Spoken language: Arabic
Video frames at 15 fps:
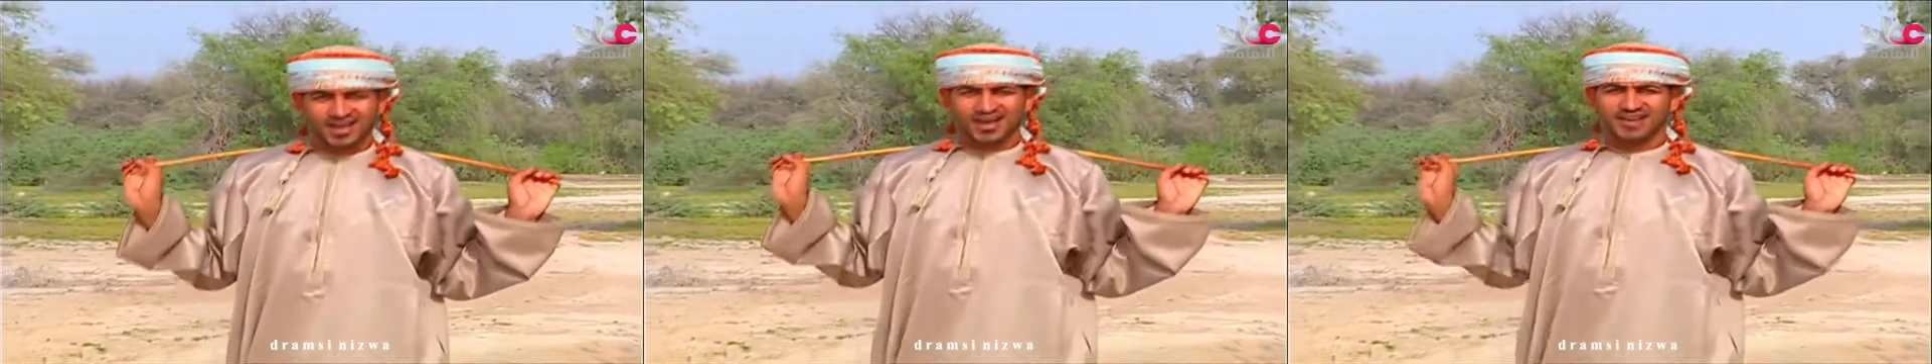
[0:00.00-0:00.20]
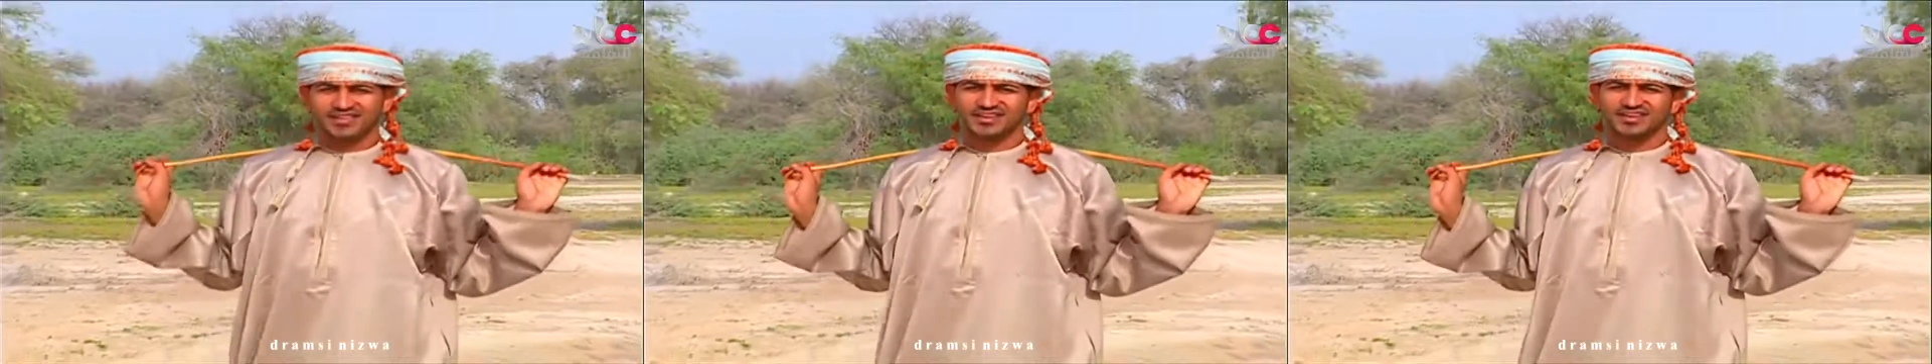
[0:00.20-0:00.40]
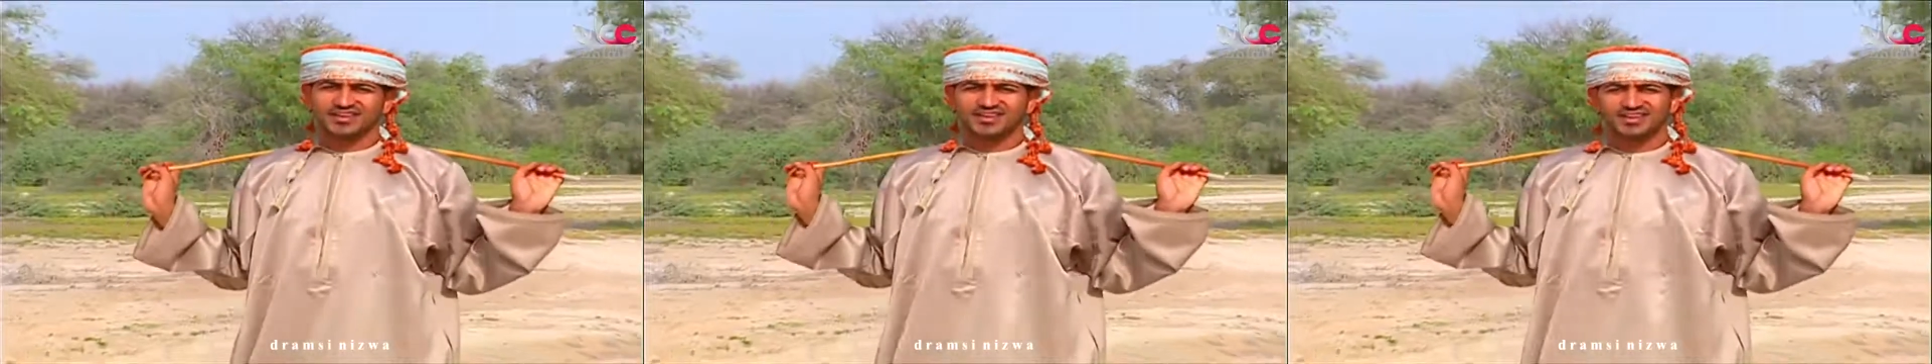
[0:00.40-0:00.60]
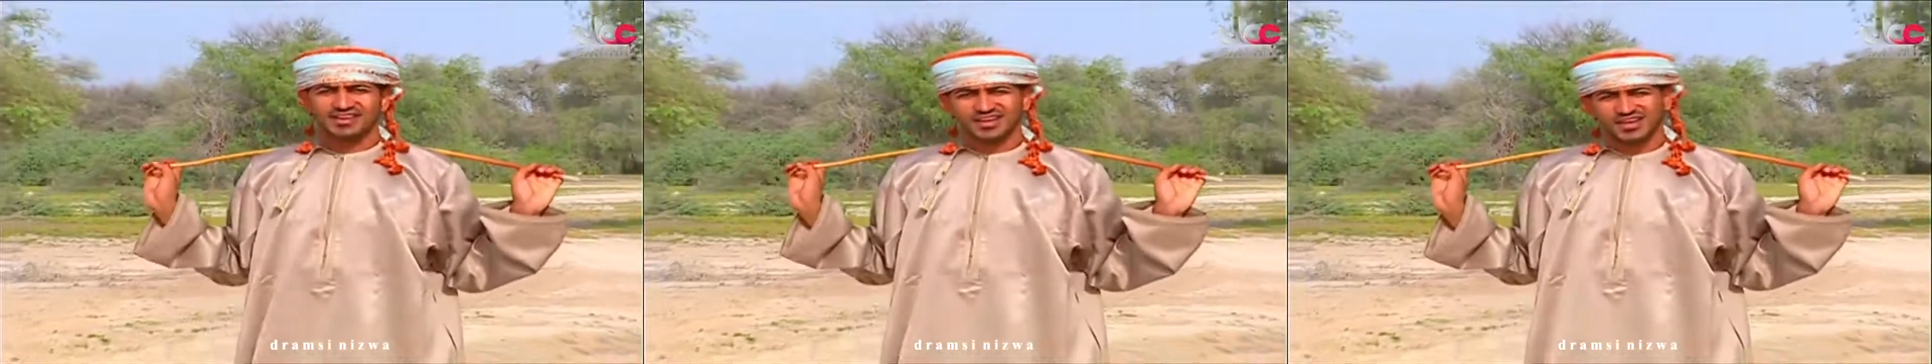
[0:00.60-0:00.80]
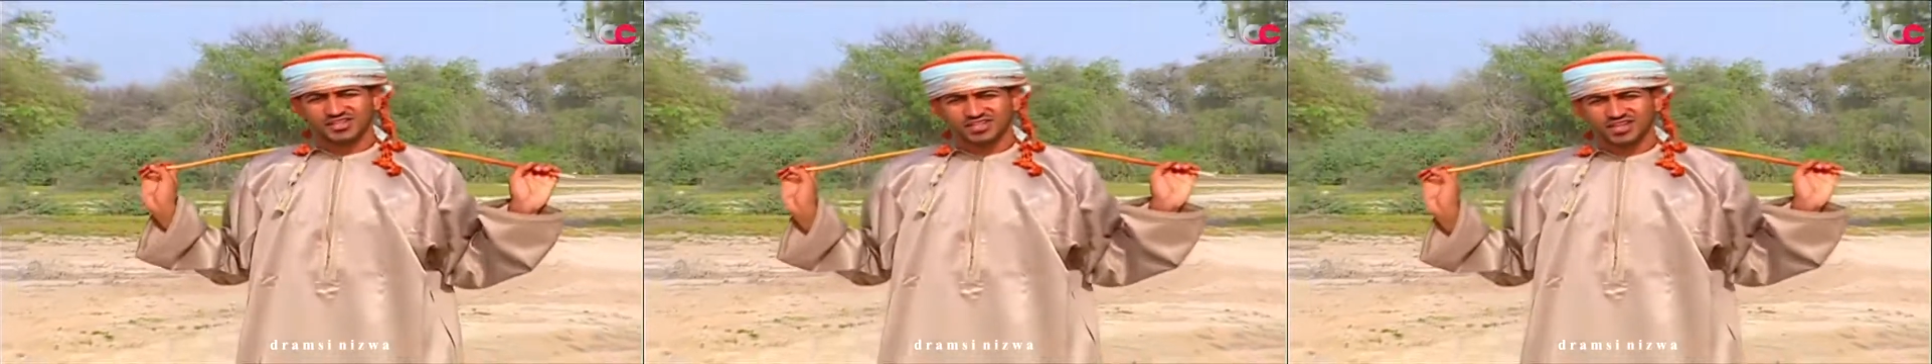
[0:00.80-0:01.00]
هذه
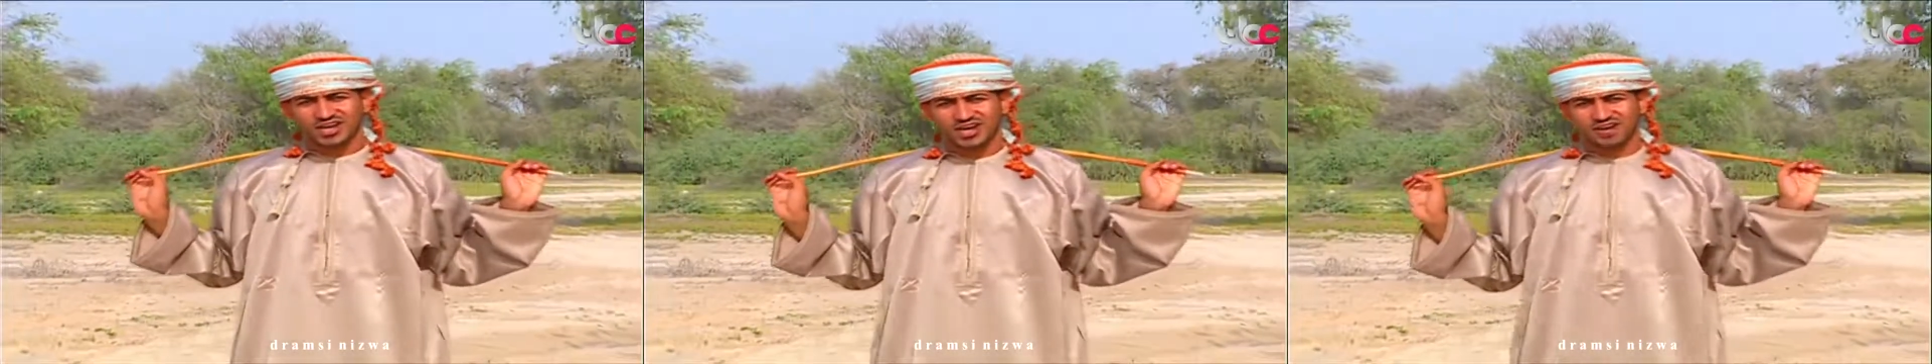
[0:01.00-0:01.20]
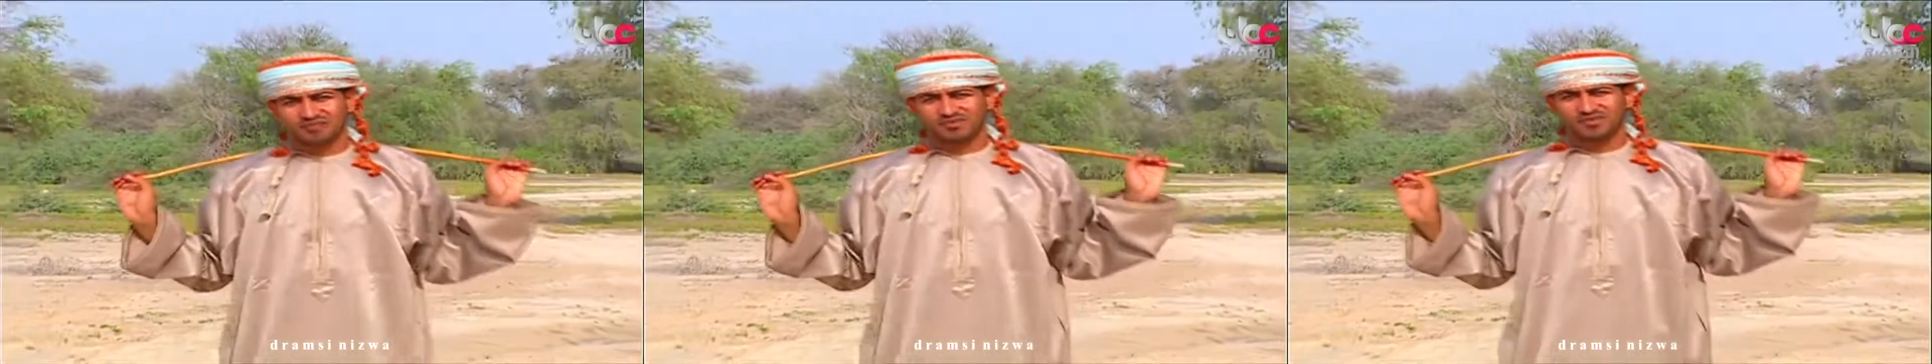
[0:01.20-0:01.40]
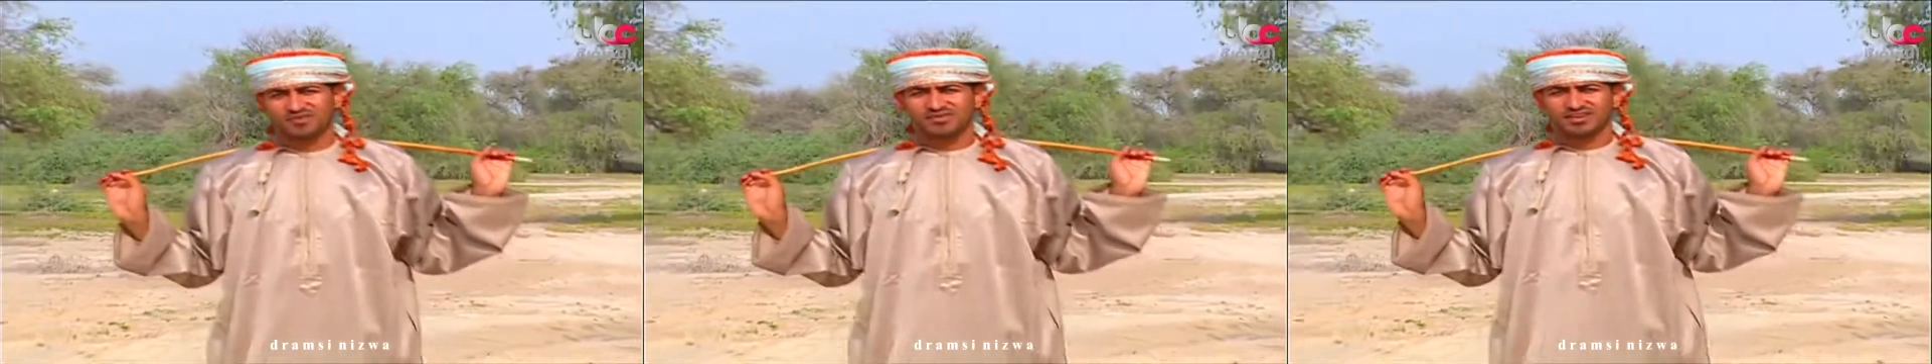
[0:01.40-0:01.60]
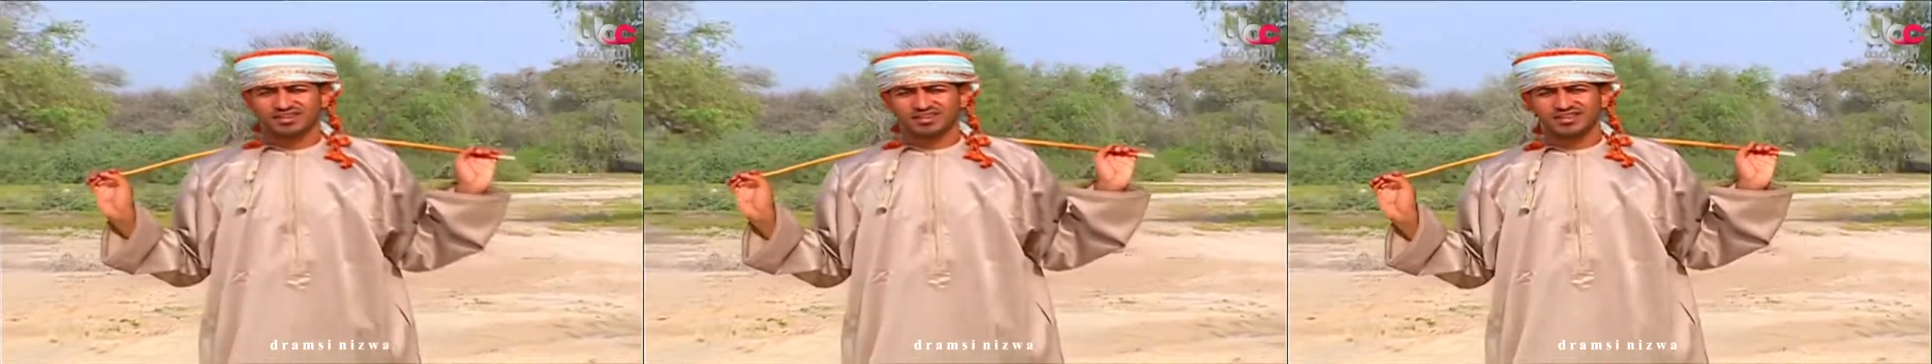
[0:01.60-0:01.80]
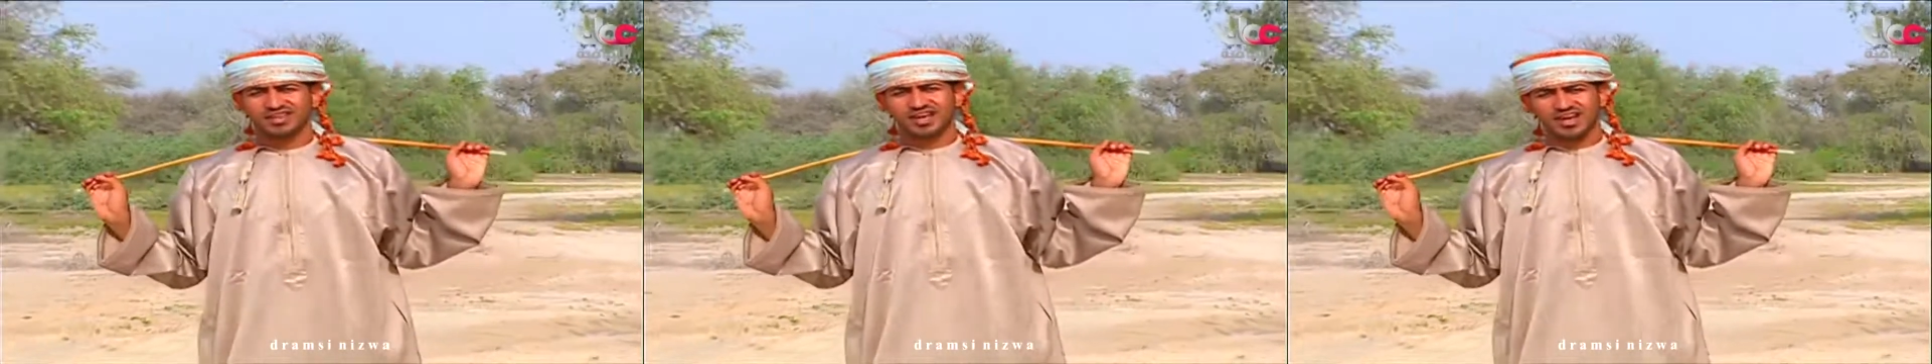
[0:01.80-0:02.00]
الأشعار من
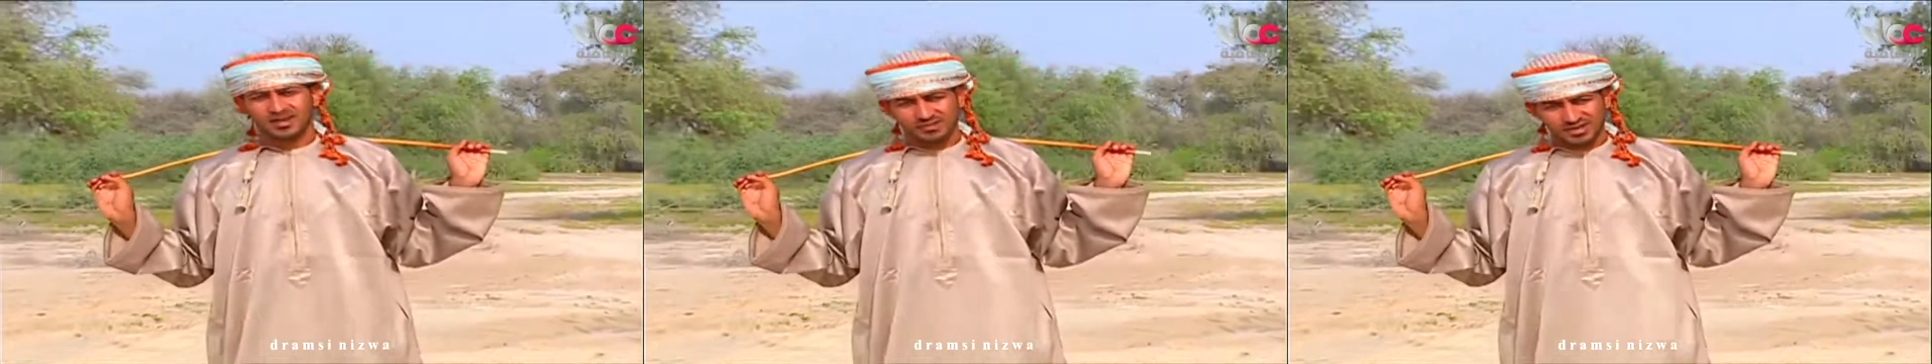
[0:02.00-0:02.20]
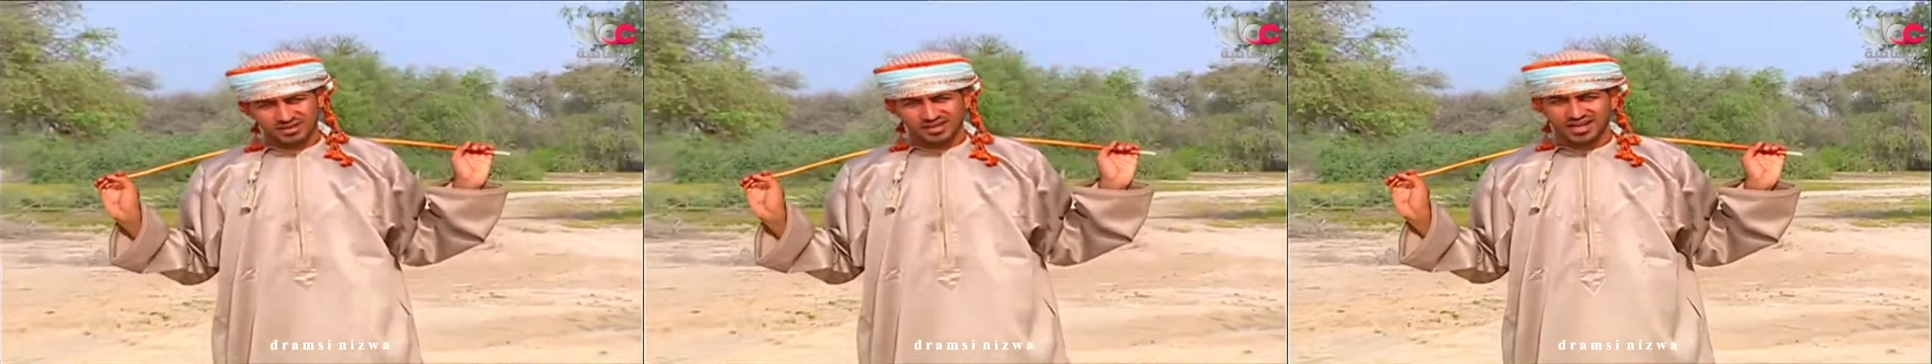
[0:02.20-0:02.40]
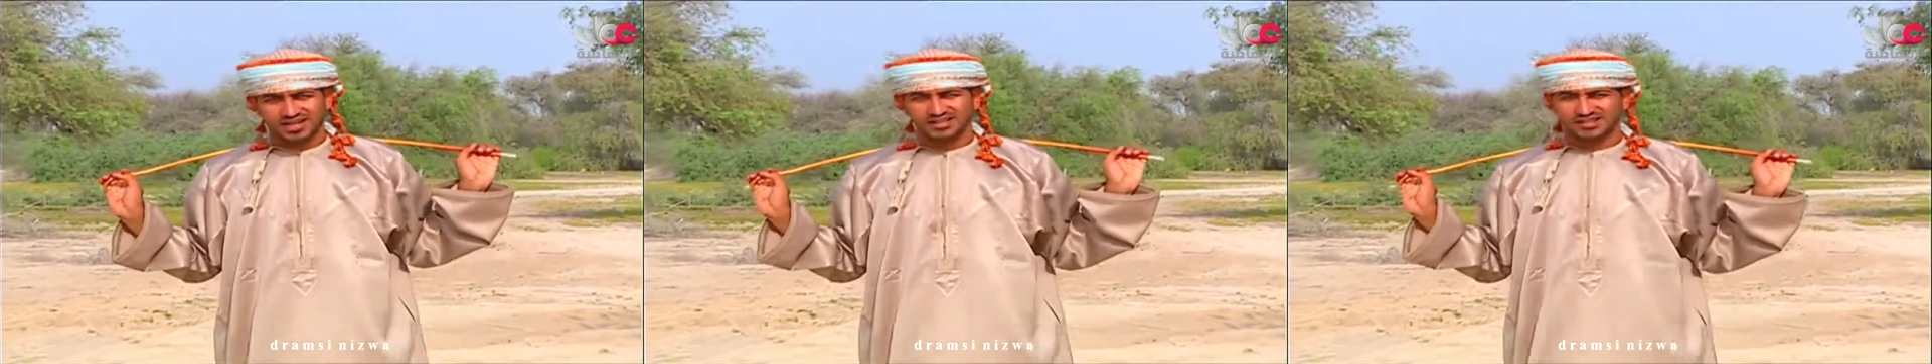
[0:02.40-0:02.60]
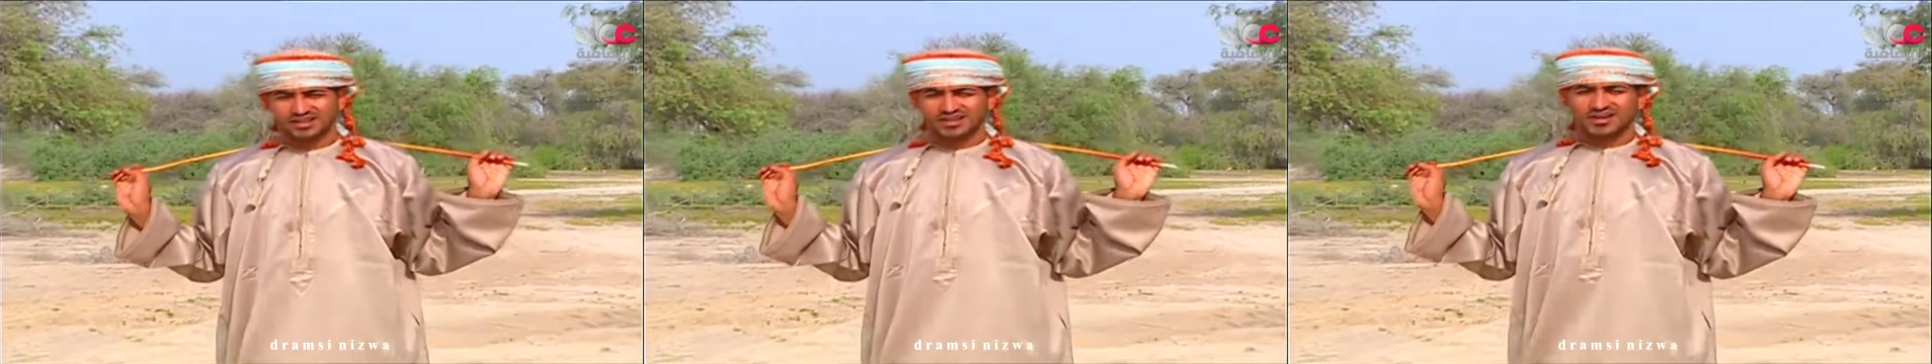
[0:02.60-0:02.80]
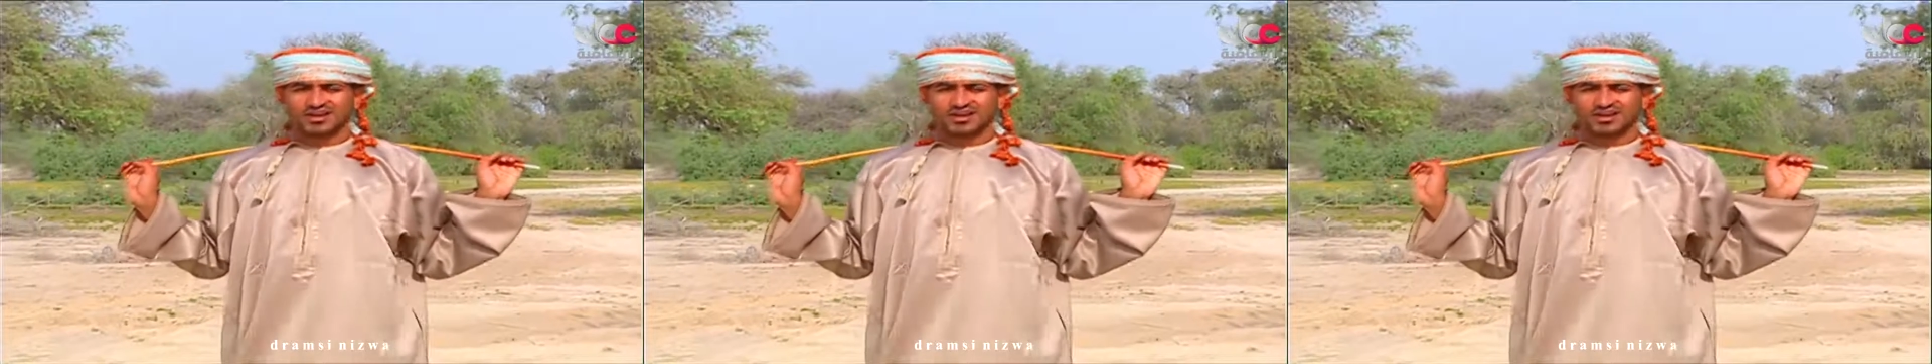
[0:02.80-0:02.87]
فن الميدان